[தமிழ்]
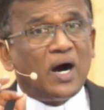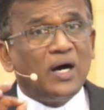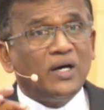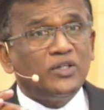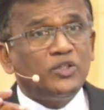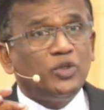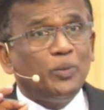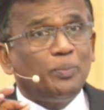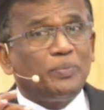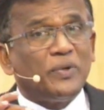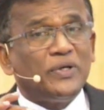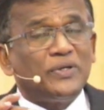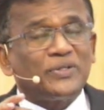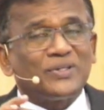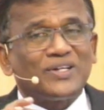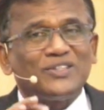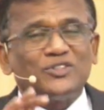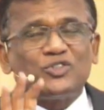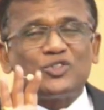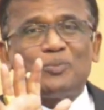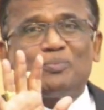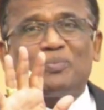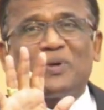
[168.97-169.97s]
ஆறு பேர்
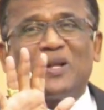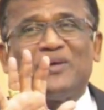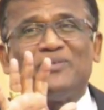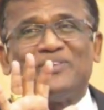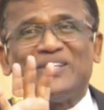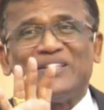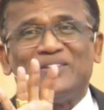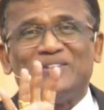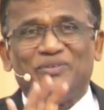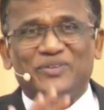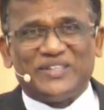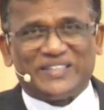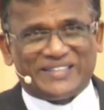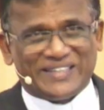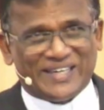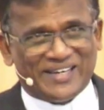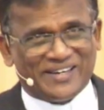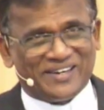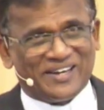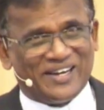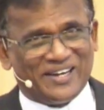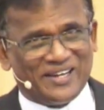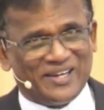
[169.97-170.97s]
ரட்சிப்பில் வந்து
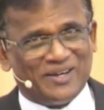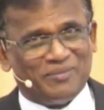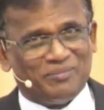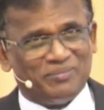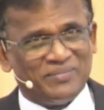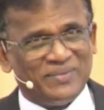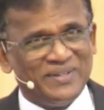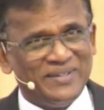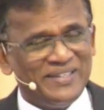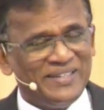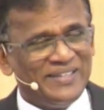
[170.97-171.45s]
விட்டார்களாம்